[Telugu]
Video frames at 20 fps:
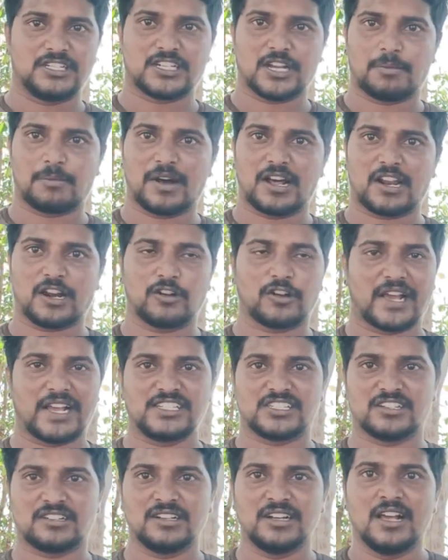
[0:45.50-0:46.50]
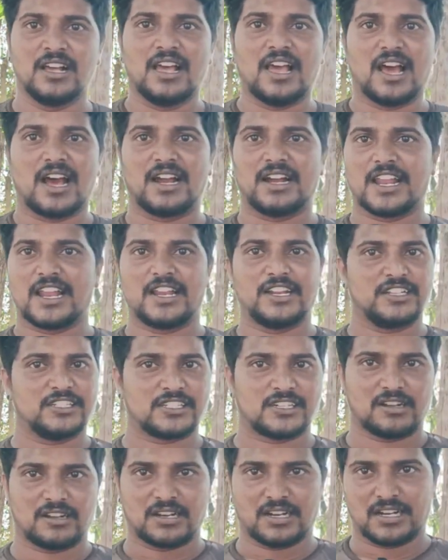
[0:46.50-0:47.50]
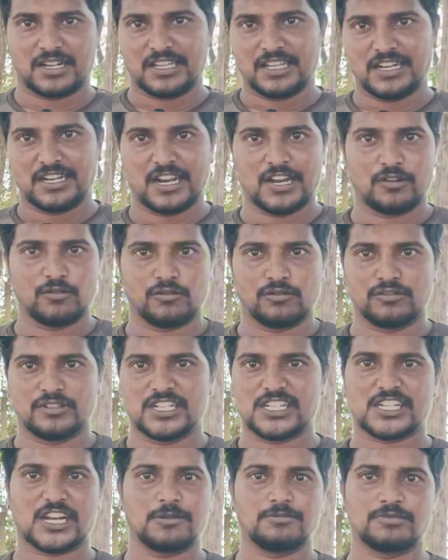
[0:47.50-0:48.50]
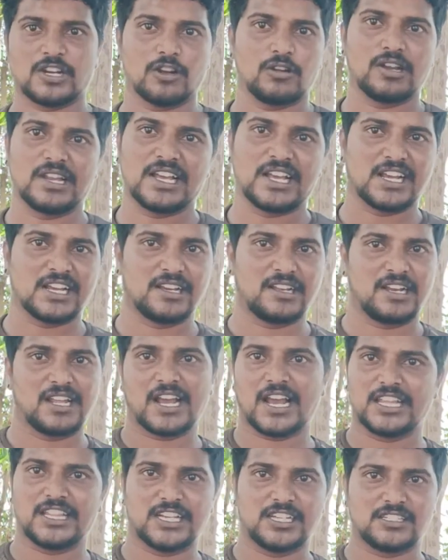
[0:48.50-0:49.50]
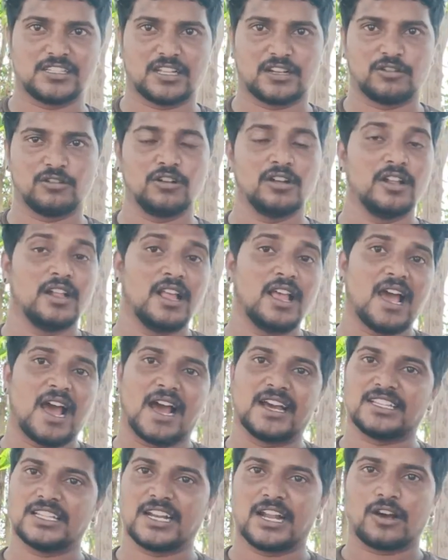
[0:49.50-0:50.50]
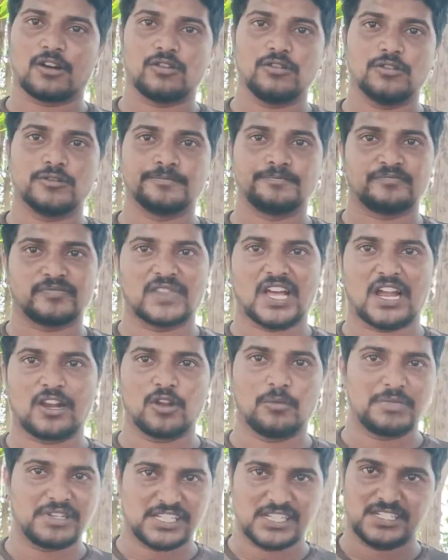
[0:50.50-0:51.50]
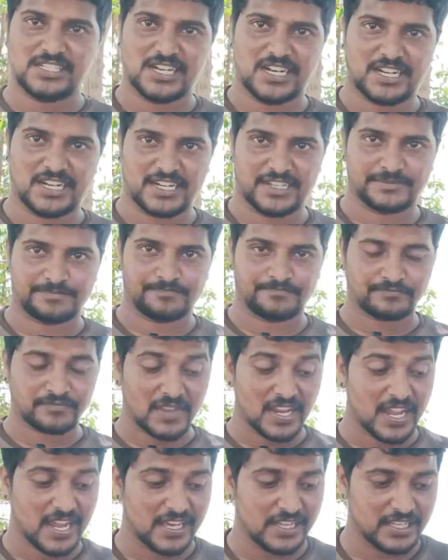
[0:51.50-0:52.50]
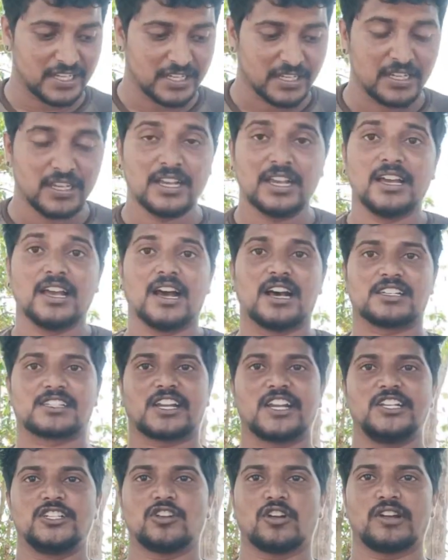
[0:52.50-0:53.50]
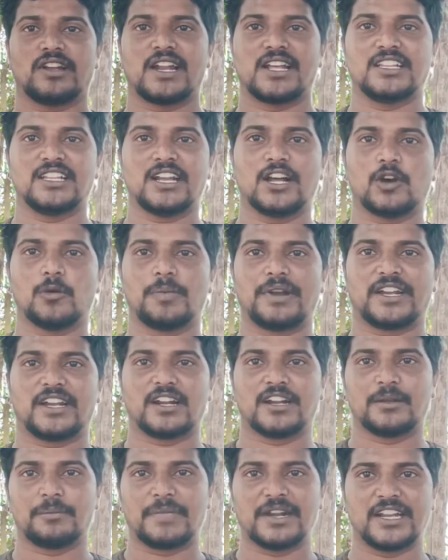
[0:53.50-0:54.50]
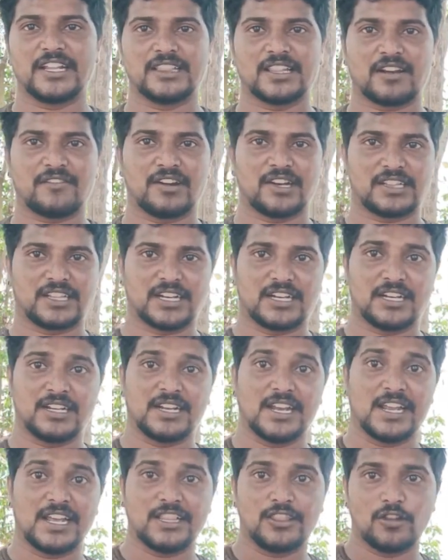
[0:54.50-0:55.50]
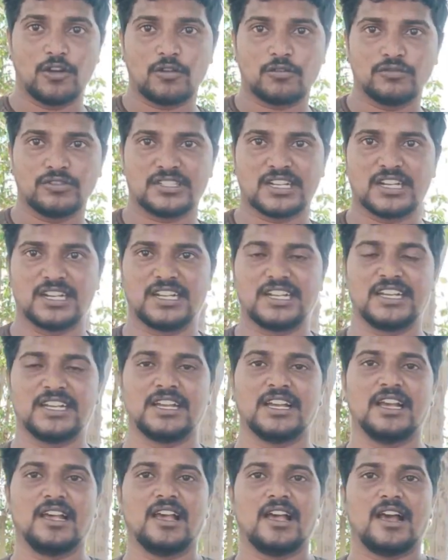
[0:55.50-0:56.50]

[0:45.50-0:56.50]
మిస్టర్ భార్గవ్ టైసన్ అండ్ నేను ఇన్స్టా అది నేను డిస్క్రిప్షన్లో లింక్ లింక్ అయితే ఇస్తాను అయితే నాకు దానిలో మెసేజ్ చేయండి ఏది ఆ స్క్రీన్ షాట్ని అయితే నాకు పెట్టండి పెట్టిన తర్వాత నేను ఇందులో నుంచి వెళ్ళి